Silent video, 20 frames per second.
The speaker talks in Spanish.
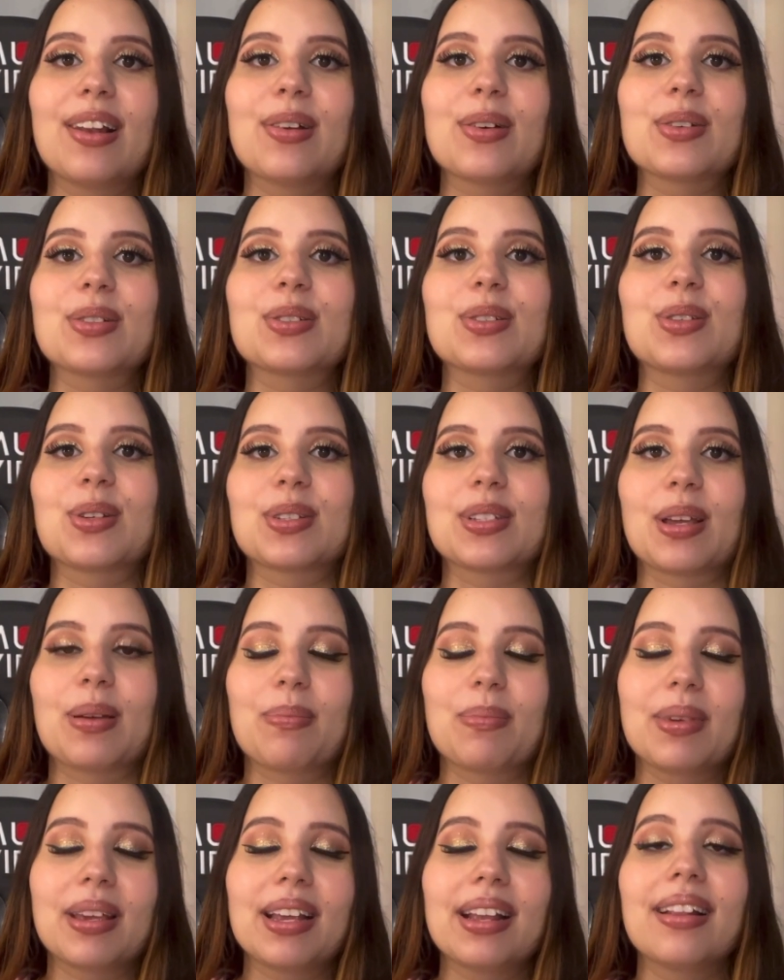a los
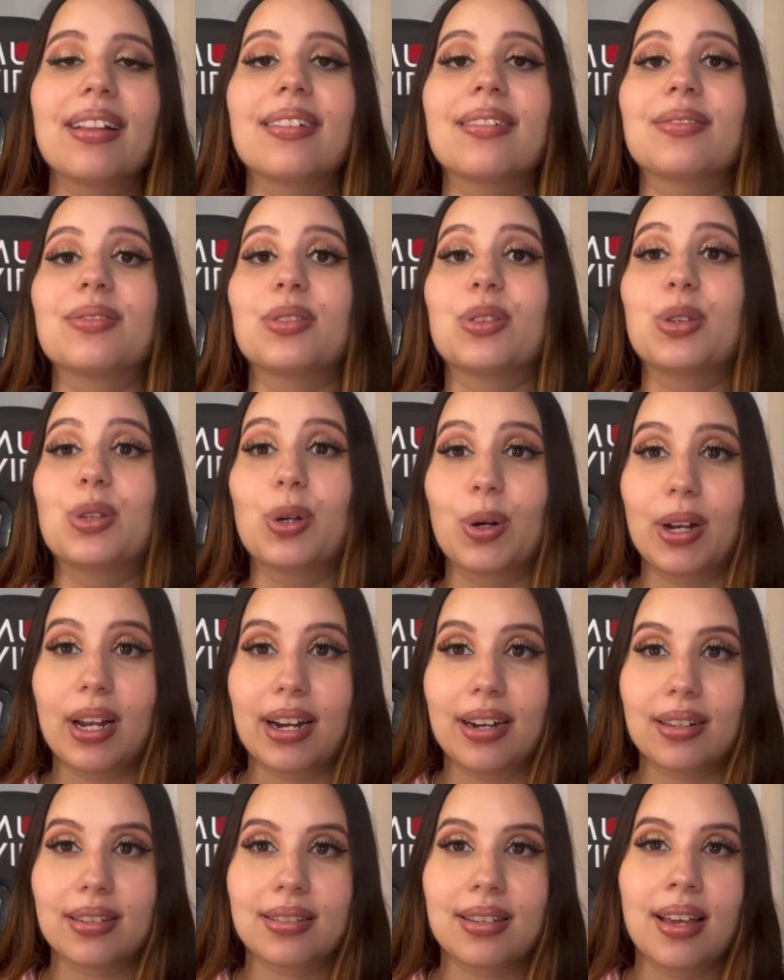12.000
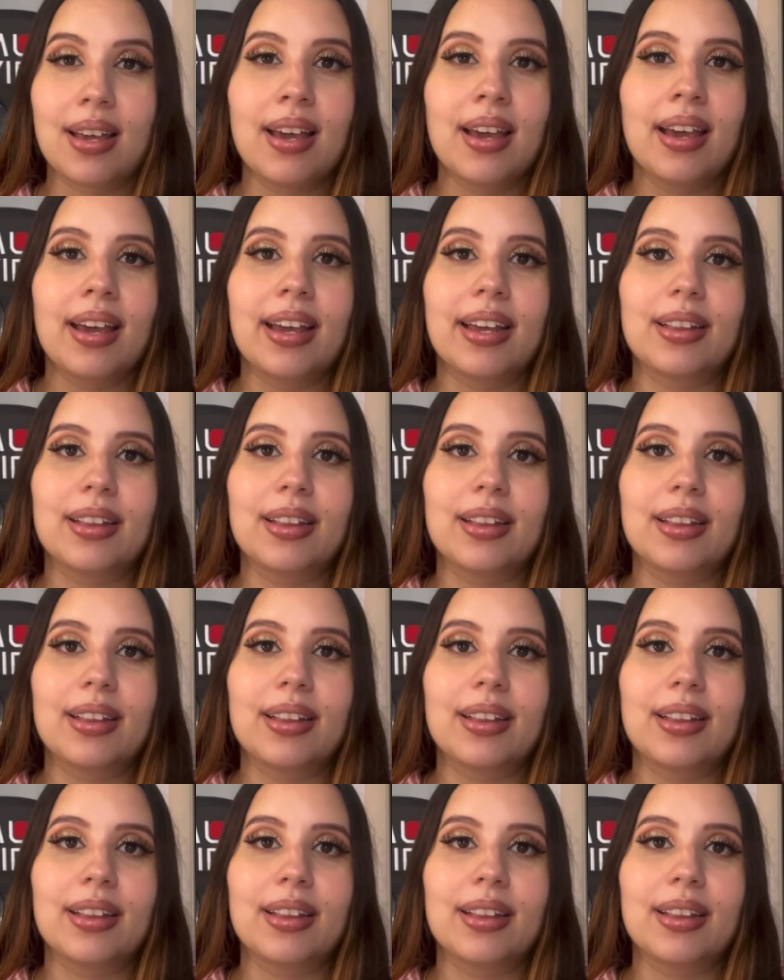dólares.